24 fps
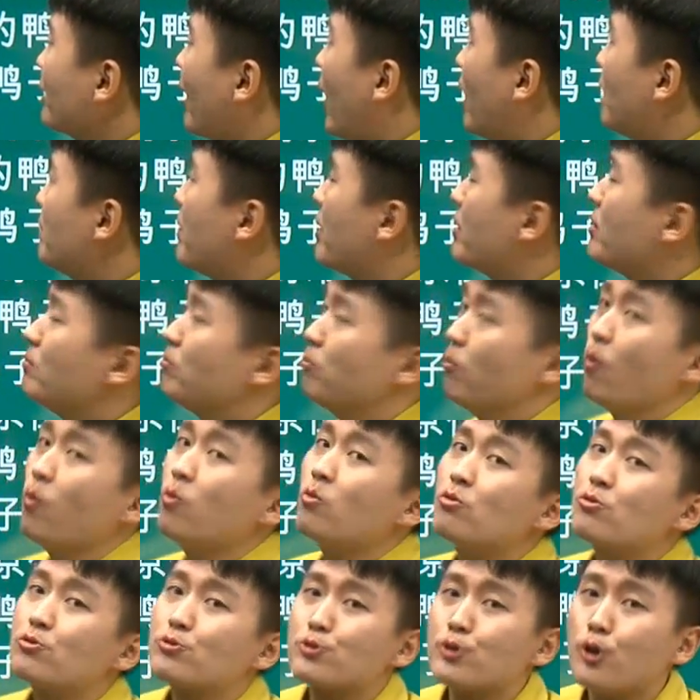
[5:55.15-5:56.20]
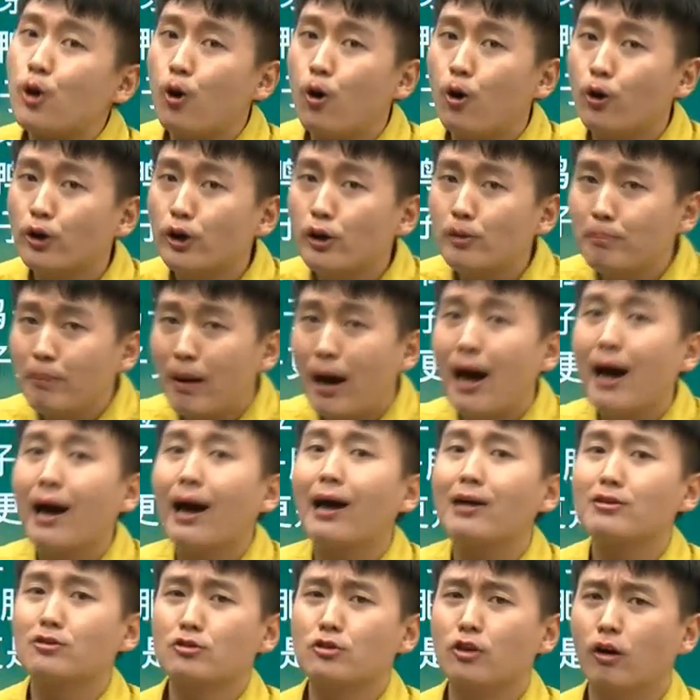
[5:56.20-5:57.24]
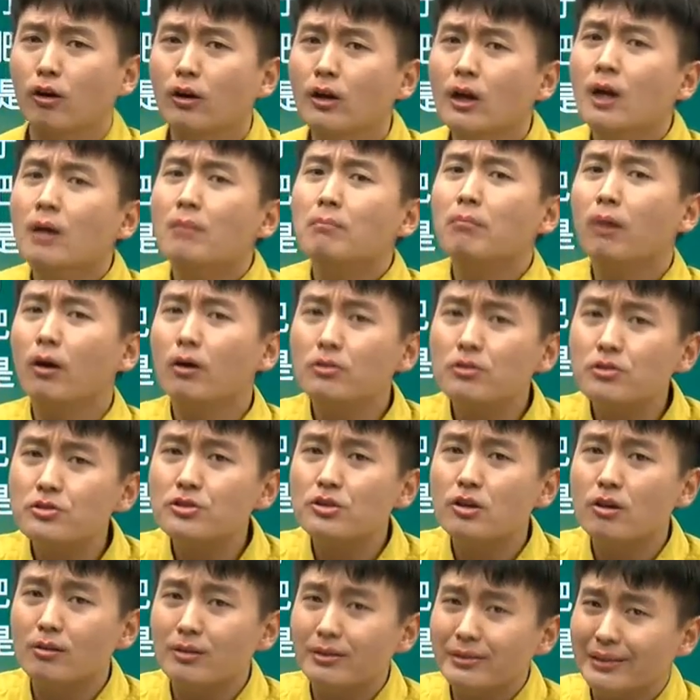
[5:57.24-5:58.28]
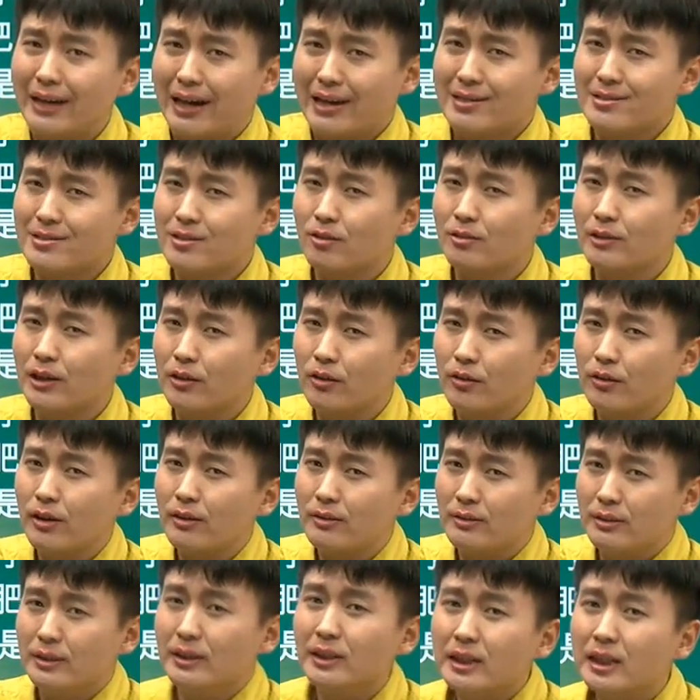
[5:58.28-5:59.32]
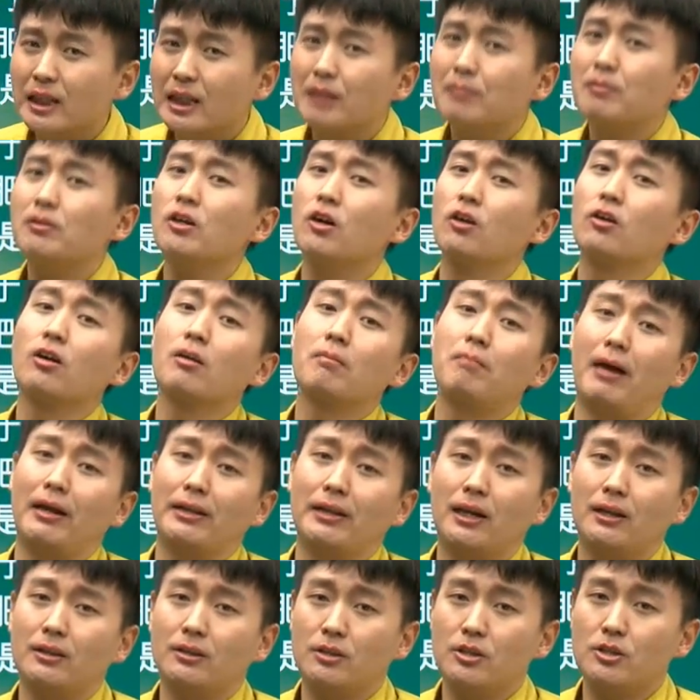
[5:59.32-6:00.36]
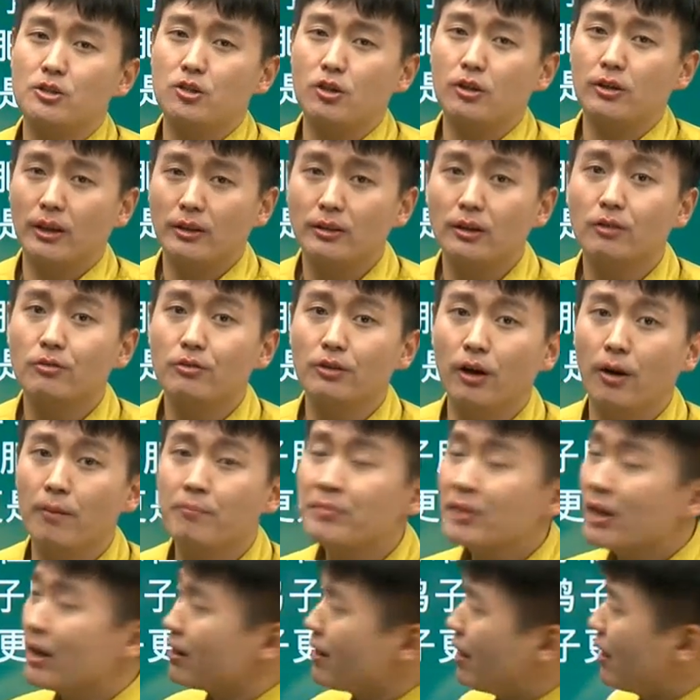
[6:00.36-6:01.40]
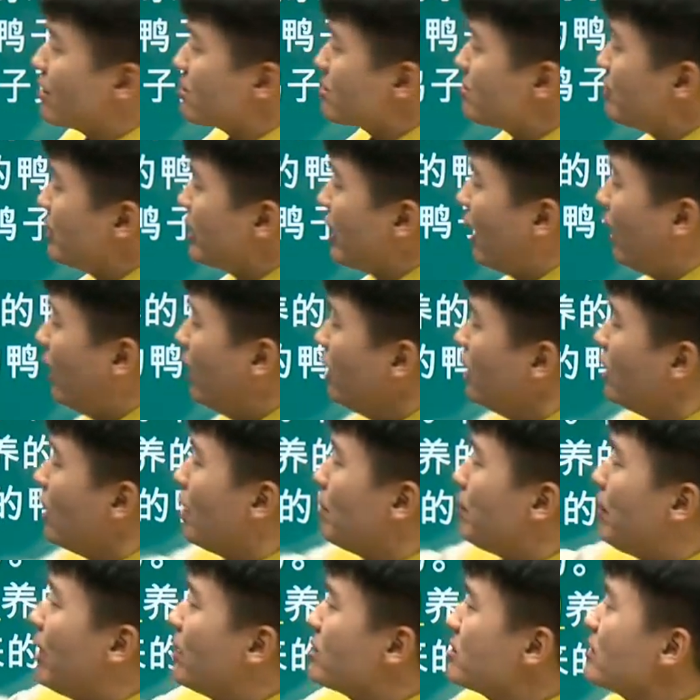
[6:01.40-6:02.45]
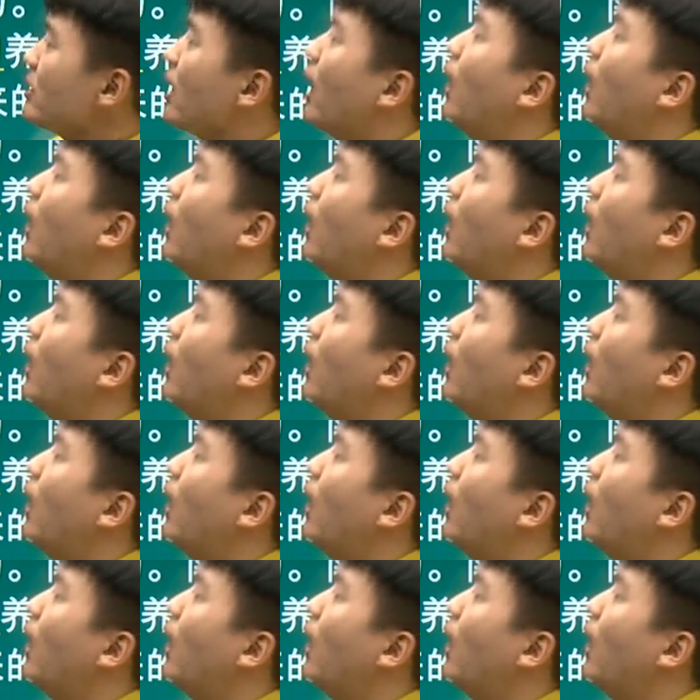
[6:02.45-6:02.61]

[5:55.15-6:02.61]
다음에는 목적어를 파악하셔서 먼저 그 낯선 단어에 대한 느낌을 여러분 받아들이셔야 된다고요. 가겠습니다. 베이징